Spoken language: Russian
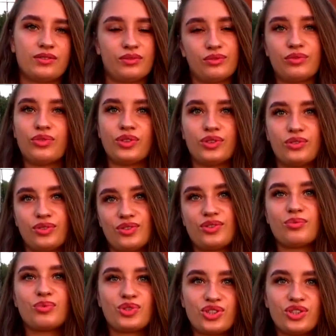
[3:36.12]
Вот, то есть
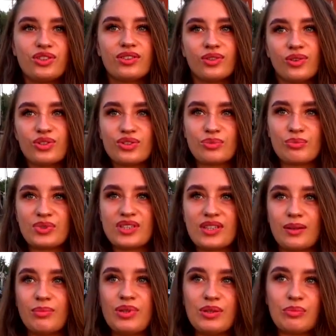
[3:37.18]
мужчина должен быть
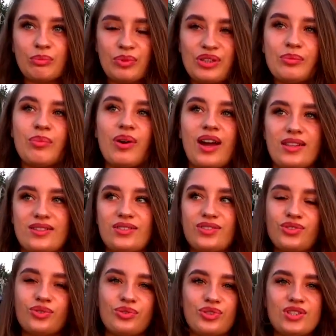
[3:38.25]
как минимум понимать,
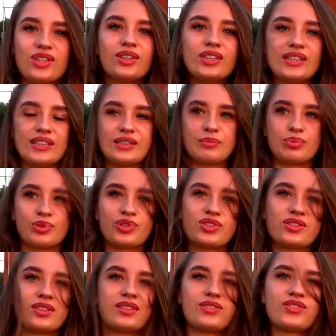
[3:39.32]
что он делает, а не
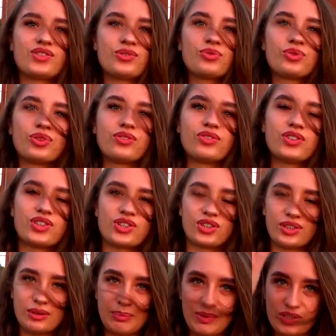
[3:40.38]
просто ну, давай
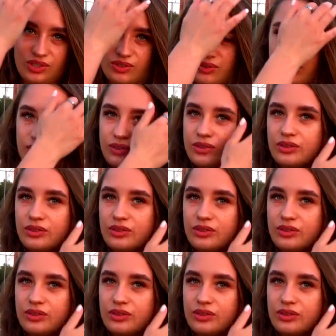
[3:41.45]
вышел и пошел.